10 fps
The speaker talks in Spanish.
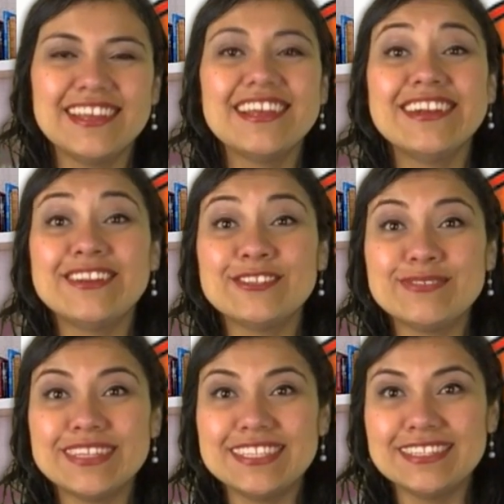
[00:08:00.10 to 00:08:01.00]

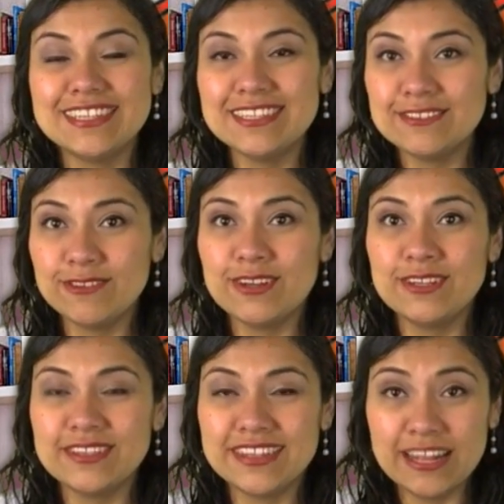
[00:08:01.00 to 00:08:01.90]
Los va llenando
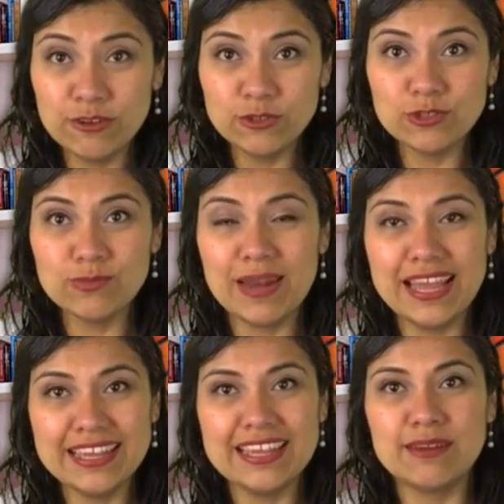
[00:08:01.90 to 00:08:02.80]
de luz
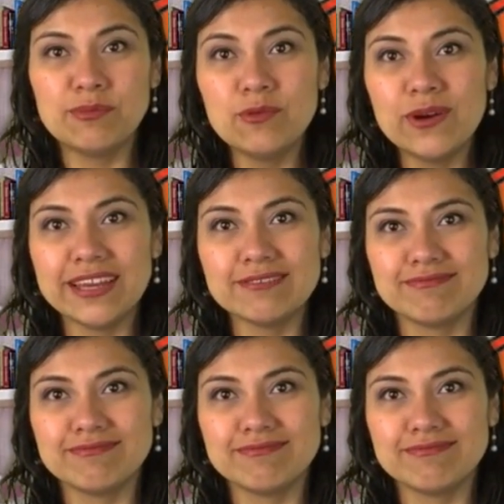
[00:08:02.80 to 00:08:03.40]
blanca pura.